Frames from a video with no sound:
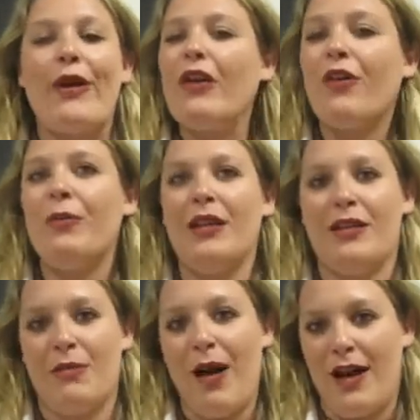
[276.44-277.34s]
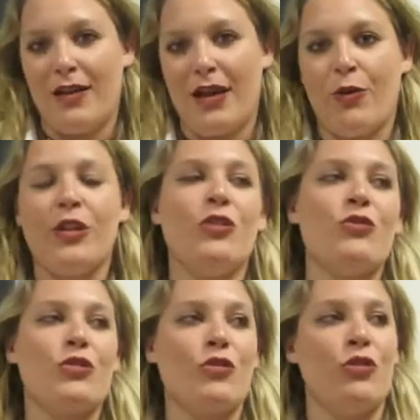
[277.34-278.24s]
quella famiglia ti manca, quindi
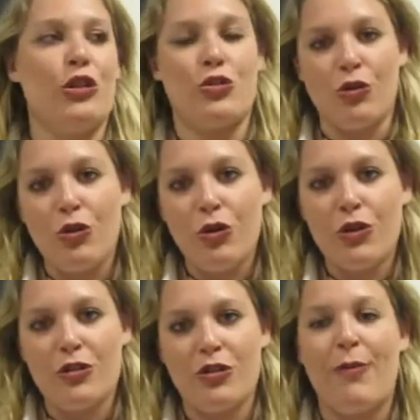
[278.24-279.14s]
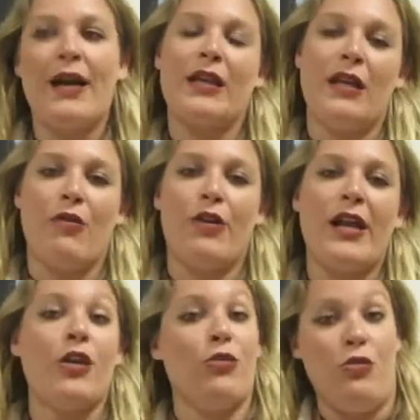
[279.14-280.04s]
non solo il soccorso ma anche il
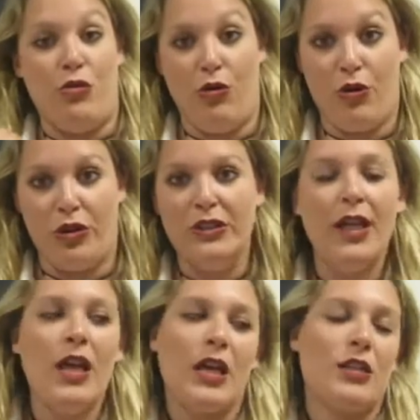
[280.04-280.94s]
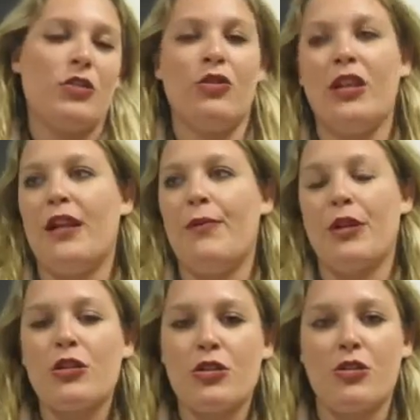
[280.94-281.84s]
lavorare con loro, che sono delle
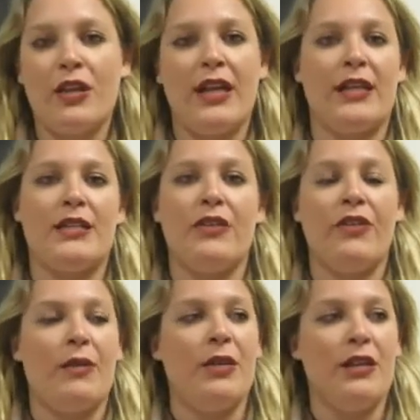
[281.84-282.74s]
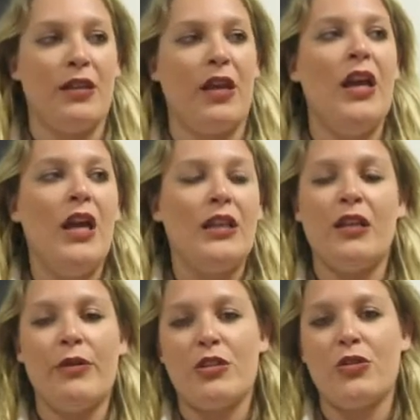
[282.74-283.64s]
persone che si veramente,
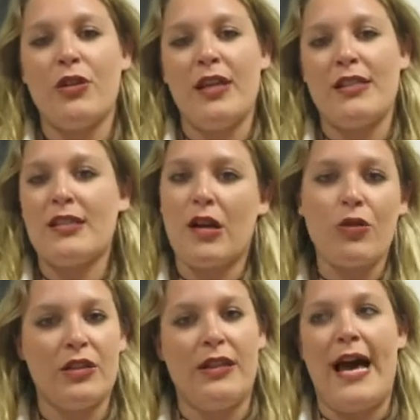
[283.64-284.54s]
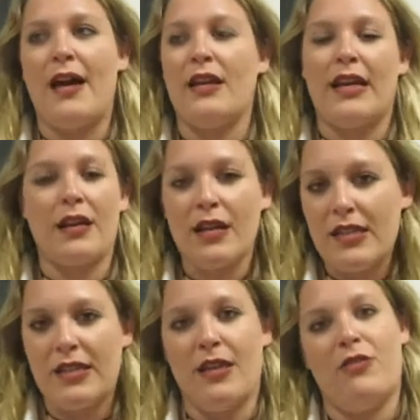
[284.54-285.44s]
delle persone straordinarie che
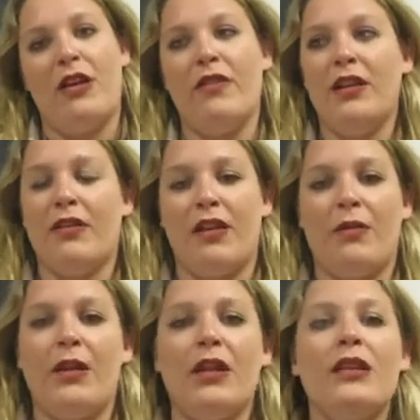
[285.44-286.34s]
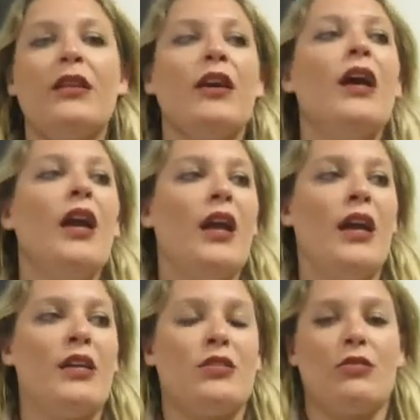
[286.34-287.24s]
rischiano la vita veramente
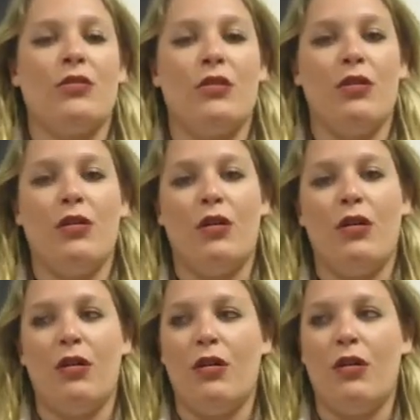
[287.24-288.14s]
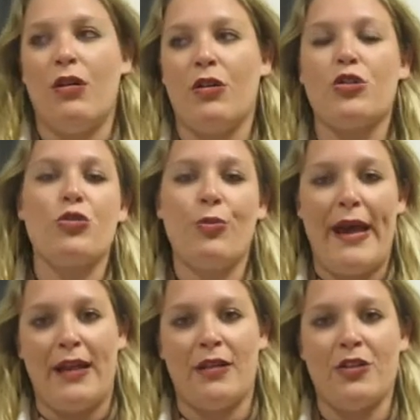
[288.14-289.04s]
e sono
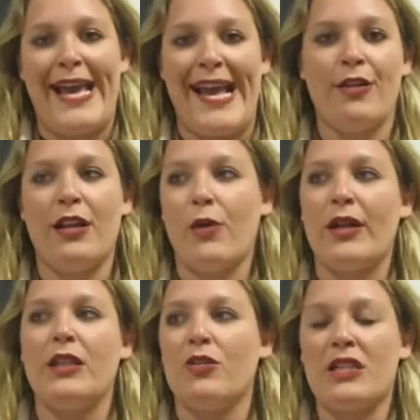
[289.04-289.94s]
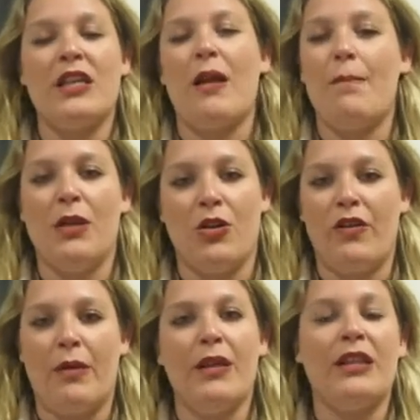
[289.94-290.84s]
stupende, cioè io della guardia costiera
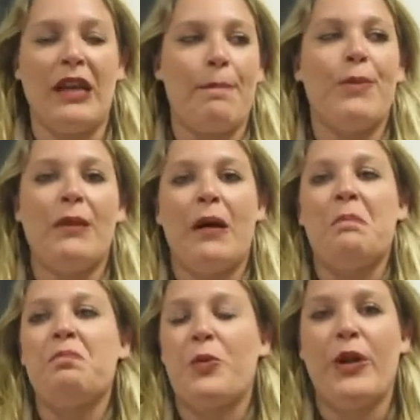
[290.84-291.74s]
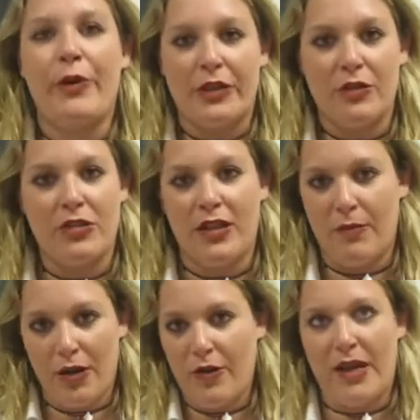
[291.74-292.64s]
ammiro veramente che prima, per me la guardia
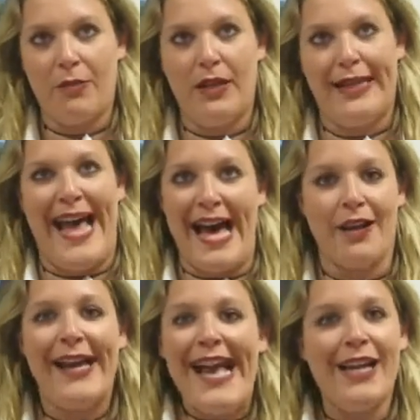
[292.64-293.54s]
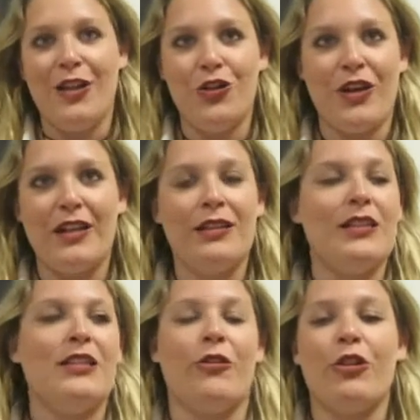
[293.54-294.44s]
costiera manco era militare,
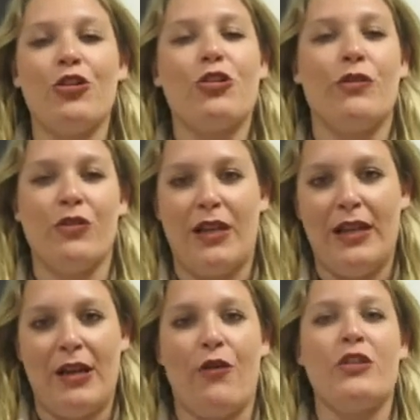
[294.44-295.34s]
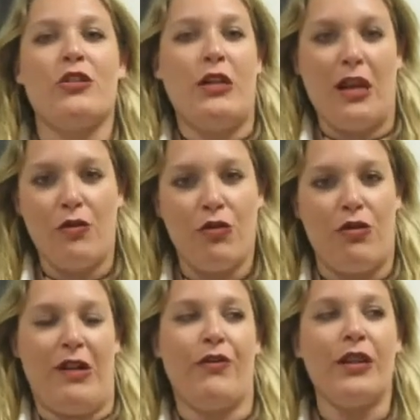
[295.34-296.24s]
ignorantissima, quando sono venuta lì ho visto il
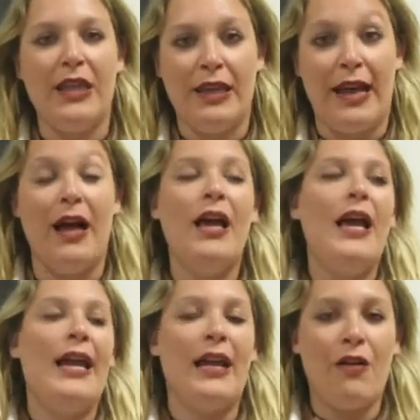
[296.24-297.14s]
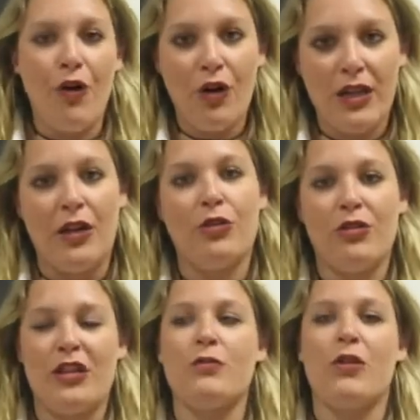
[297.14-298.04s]
lavoro, la fatica e la voglia,
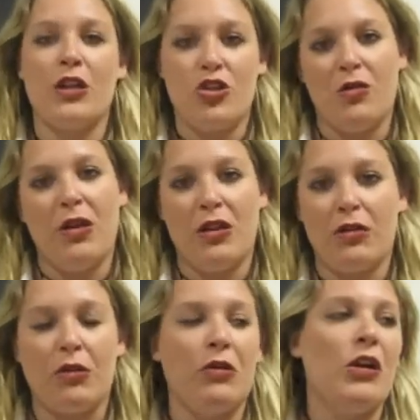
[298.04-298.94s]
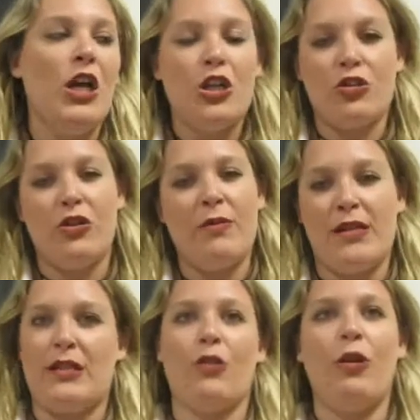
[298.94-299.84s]
l'entusiasmo che ci mettono, sono
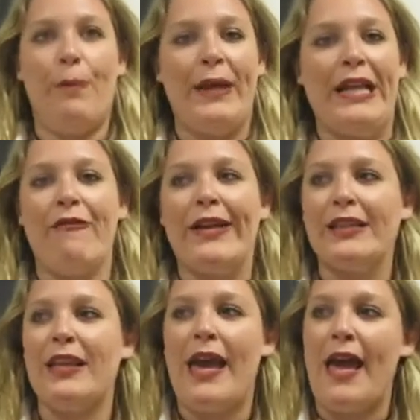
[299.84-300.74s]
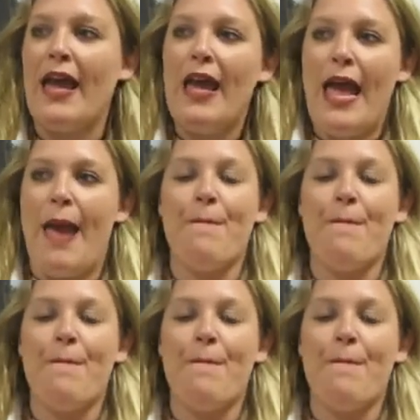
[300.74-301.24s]
rimasta colpita colpita, infatti è,